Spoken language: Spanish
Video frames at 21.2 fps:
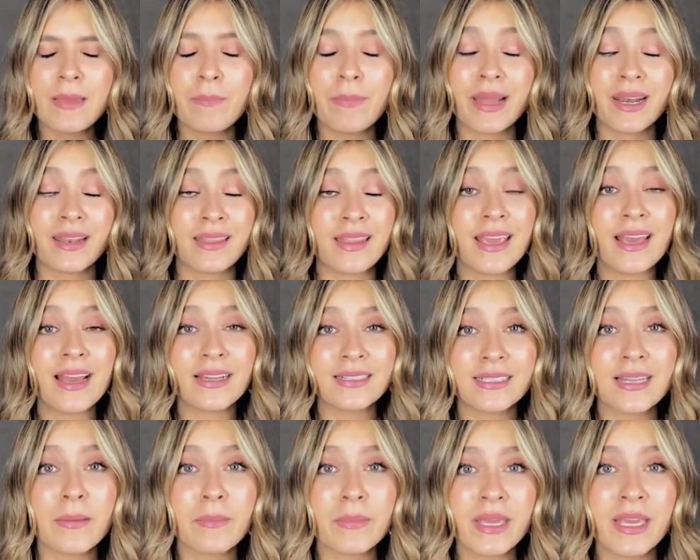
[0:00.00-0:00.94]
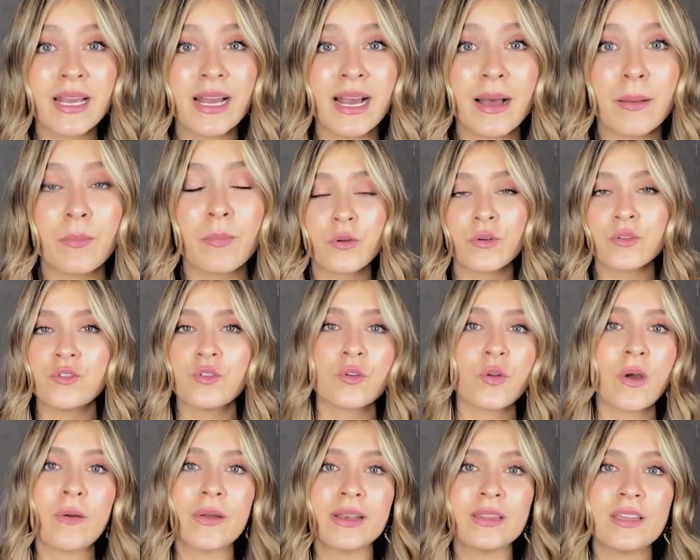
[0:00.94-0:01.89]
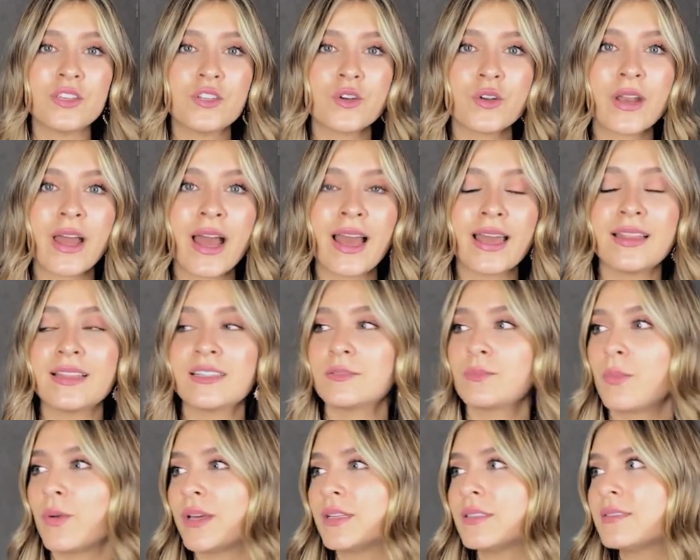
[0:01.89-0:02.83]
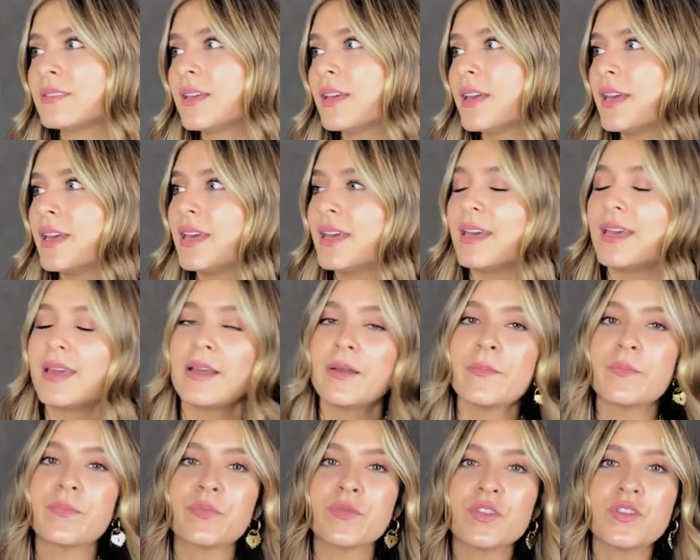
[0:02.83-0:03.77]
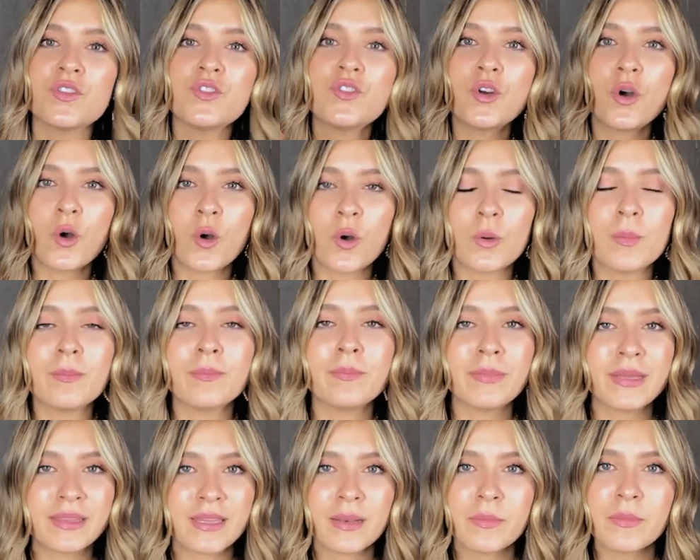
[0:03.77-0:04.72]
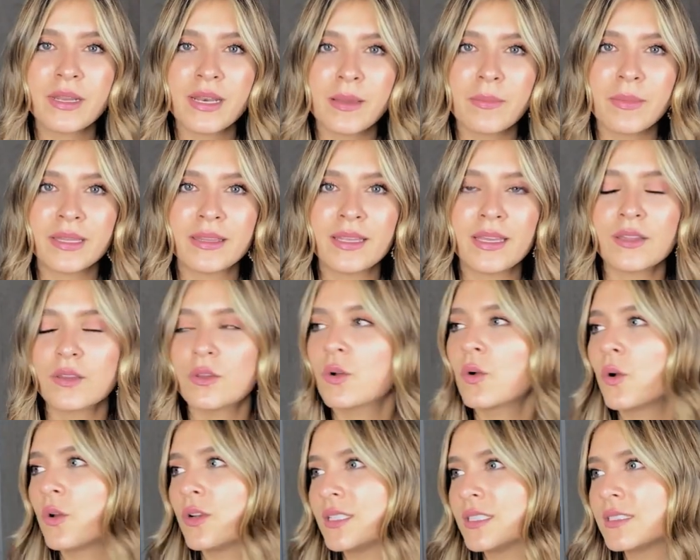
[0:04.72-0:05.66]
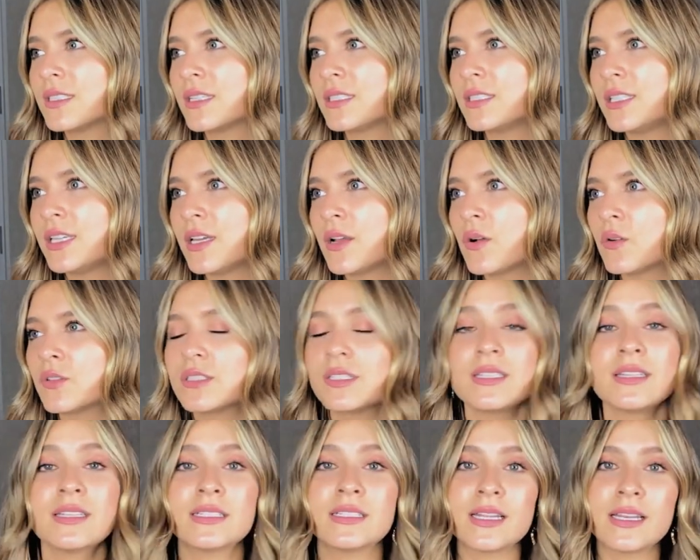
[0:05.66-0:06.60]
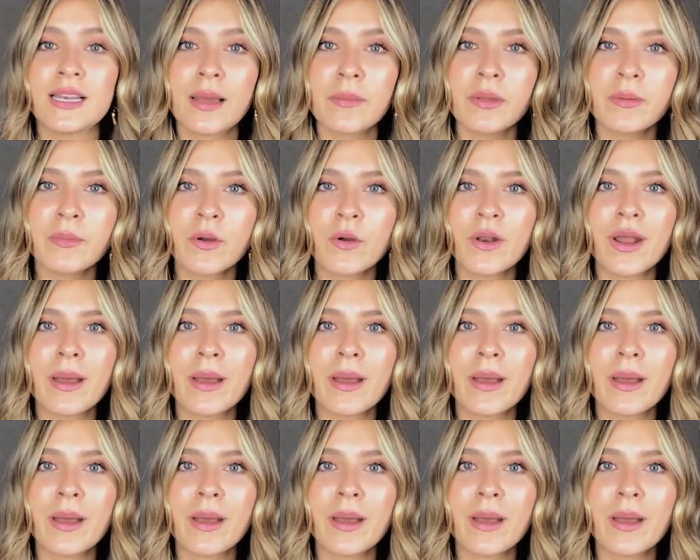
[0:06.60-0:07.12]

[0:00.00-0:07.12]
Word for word: perdí a esa amiga por yo no haber dicho nada y después yo me terminé metiendo con este chico sin decirle a mi mejor